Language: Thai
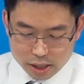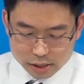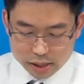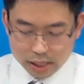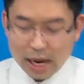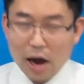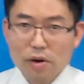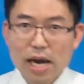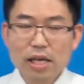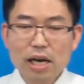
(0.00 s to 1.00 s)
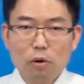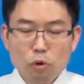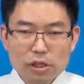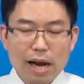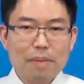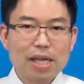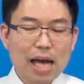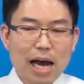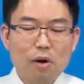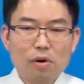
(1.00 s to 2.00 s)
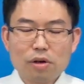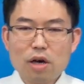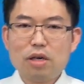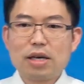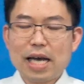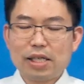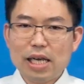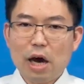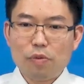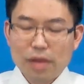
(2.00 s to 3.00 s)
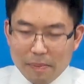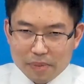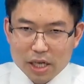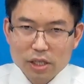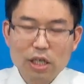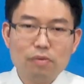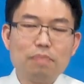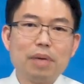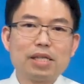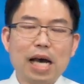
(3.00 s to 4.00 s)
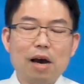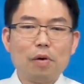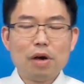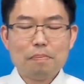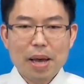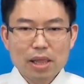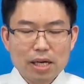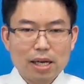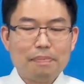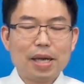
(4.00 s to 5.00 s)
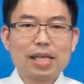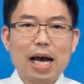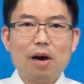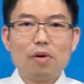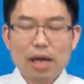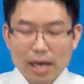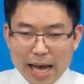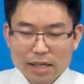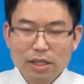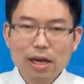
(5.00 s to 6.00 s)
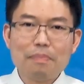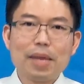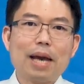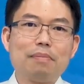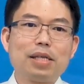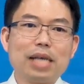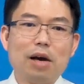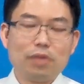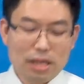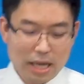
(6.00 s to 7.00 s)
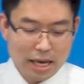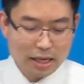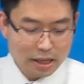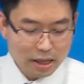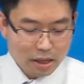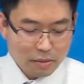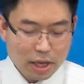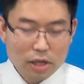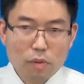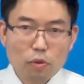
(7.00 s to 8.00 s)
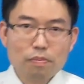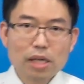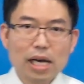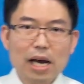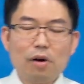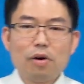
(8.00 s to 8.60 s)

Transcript: จริงๆแล้วการที่เรารู้จักพระเจ้าก็คือการที่เราดำเนินชีวิตพระเจ้าเป็นหนึ่งกับพระเจ้าและสำแดงพระเจ้านั่นเองเพราะฉะนั้นขอบคุณพระเจ้า